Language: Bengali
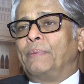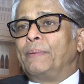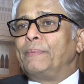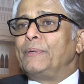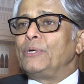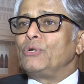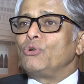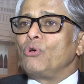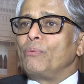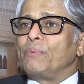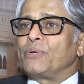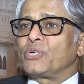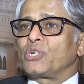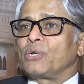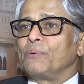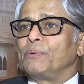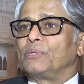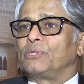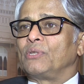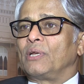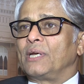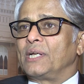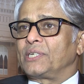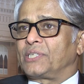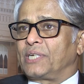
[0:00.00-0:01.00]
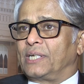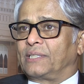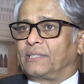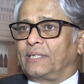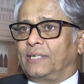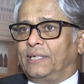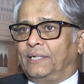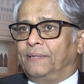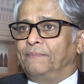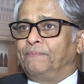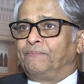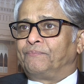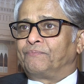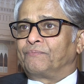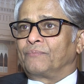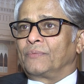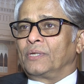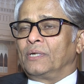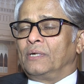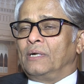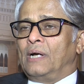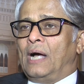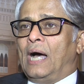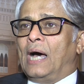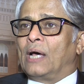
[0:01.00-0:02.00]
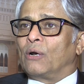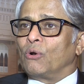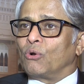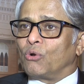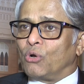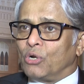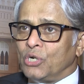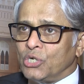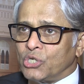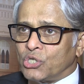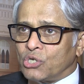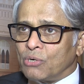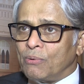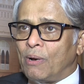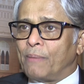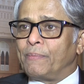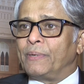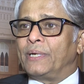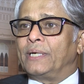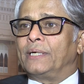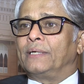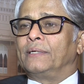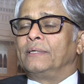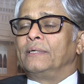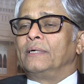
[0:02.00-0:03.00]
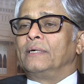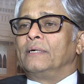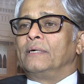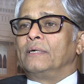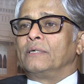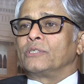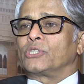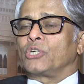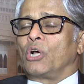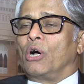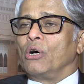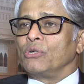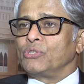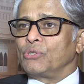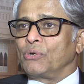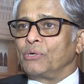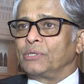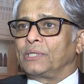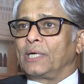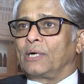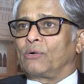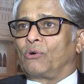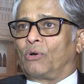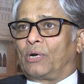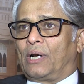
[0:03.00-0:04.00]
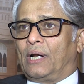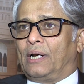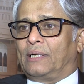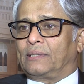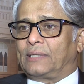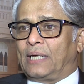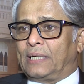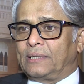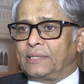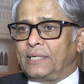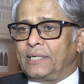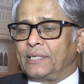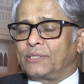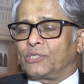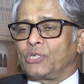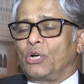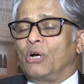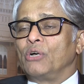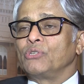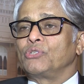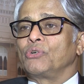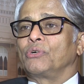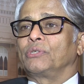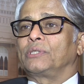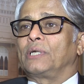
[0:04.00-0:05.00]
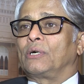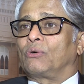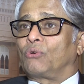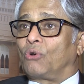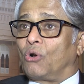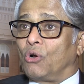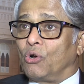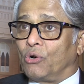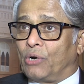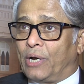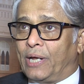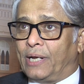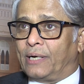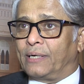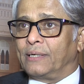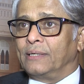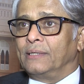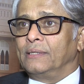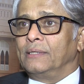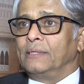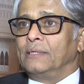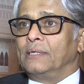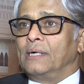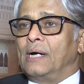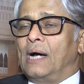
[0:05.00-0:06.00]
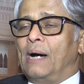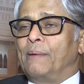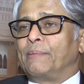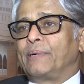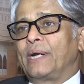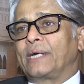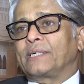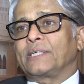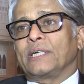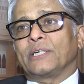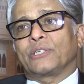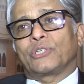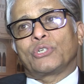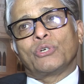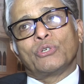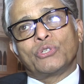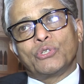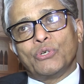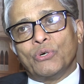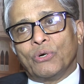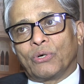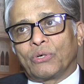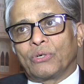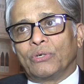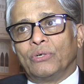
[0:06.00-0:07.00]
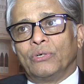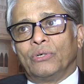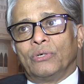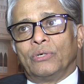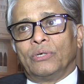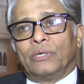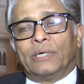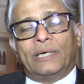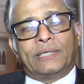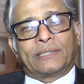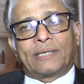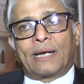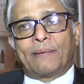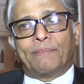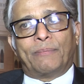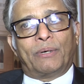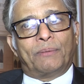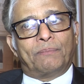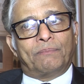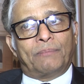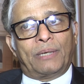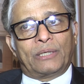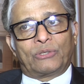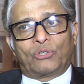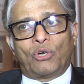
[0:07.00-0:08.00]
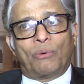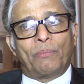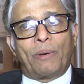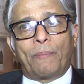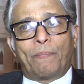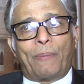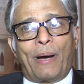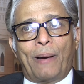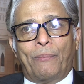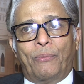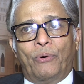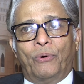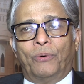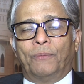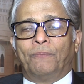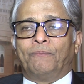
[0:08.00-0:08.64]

বিভিন্ন বিশ্ববিদ্যালয়ের সাথে আরও ঘনিষ্ঠভাবে সহযোগিতা করার তাদের সহযোগিতা গ্রহণের আমরা একটা সুযোগ এটার মাধ্যমে পাব